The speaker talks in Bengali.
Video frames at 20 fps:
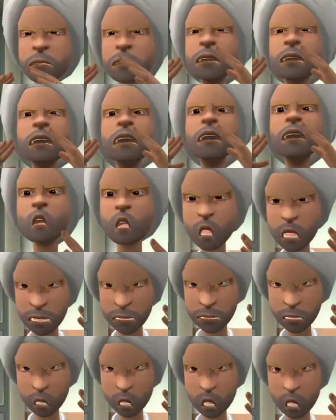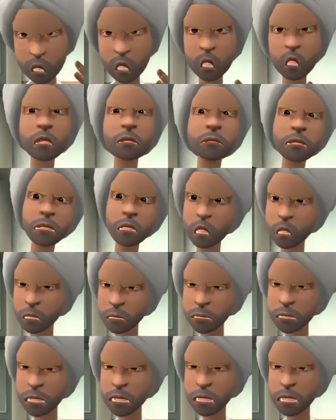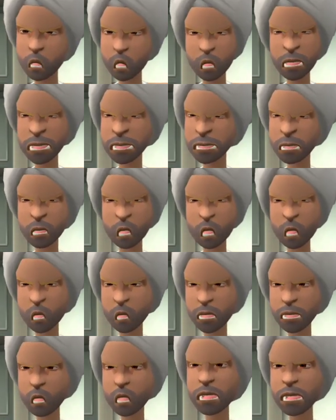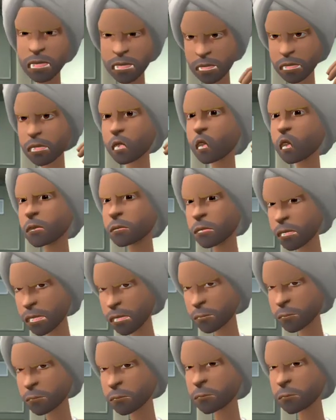উনিশশো বিয়াল্লিশ সালে হব হব করতে করতে শেষে উনিশশো সাতচল্লিশ সালে পনেরো আগস্টে